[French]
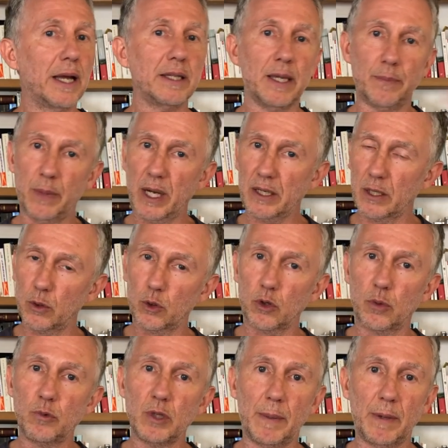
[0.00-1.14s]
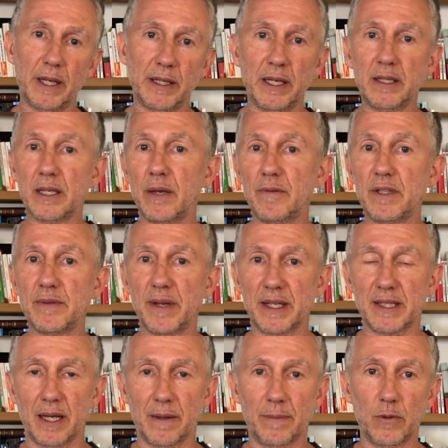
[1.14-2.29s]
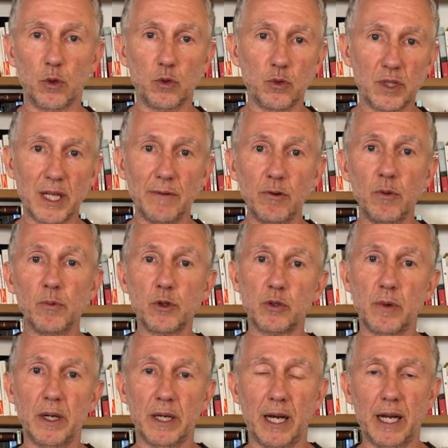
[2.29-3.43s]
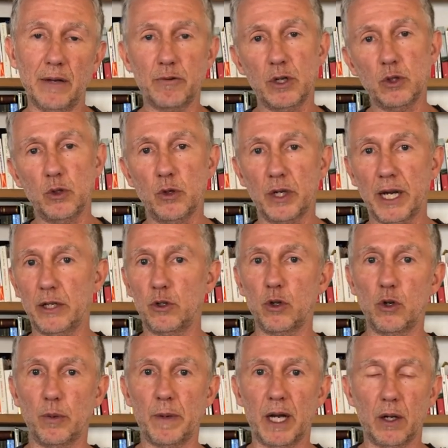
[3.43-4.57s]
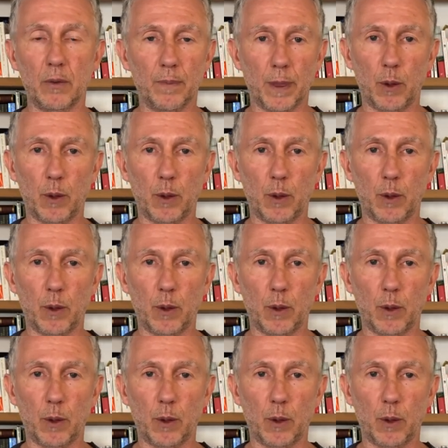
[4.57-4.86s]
a un impact à l'autre bout de la planète et vice-versa. Donc nous avons besoin à la fois du local et du global.